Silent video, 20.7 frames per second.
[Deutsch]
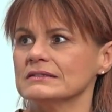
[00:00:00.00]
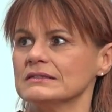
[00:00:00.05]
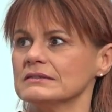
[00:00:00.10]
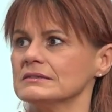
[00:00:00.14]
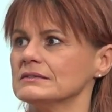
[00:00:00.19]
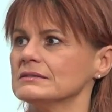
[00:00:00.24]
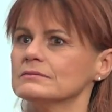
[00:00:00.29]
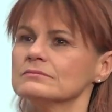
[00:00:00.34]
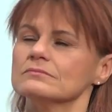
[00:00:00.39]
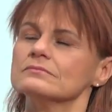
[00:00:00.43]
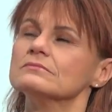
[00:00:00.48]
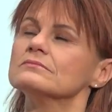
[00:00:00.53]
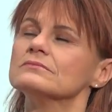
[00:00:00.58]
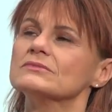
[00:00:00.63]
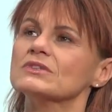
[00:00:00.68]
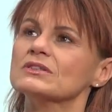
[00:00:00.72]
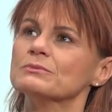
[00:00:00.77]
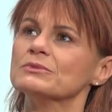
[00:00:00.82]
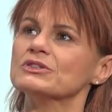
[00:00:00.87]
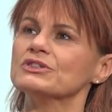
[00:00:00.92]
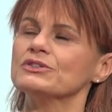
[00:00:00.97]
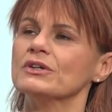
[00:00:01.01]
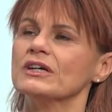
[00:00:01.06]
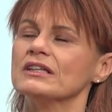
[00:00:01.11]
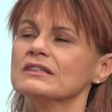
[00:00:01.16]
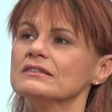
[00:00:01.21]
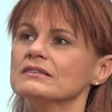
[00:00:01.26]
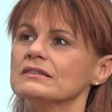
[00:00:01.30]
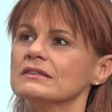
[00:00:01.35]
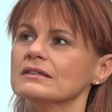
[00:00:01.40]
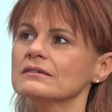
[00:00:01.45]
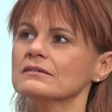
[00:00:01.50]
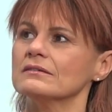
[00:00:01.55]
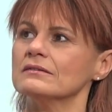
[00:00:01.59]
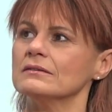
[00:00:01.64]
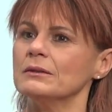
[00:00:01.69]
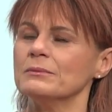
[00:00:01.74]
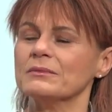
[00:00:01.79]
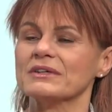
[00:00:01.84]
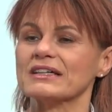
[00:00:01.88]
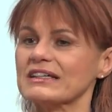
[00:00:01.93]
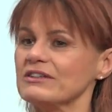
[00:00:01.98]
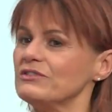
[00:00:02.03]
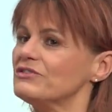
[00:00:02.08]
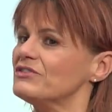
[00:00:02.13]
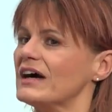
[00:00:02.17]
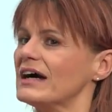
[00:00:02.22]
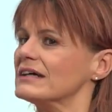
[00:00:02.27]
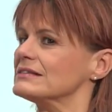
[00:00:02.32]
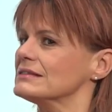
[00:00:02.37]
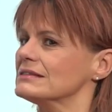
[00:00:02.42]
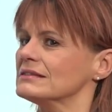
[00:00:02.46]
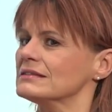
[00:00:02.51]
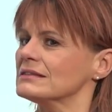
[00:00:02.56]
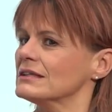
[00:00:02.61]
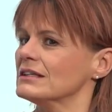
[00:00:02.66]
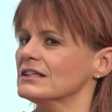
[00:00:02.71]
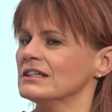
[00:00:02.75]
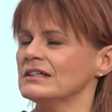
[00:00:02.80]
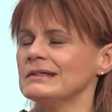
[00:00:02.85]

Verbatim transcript: nicht, dass man sich halt äh, im Griff hat.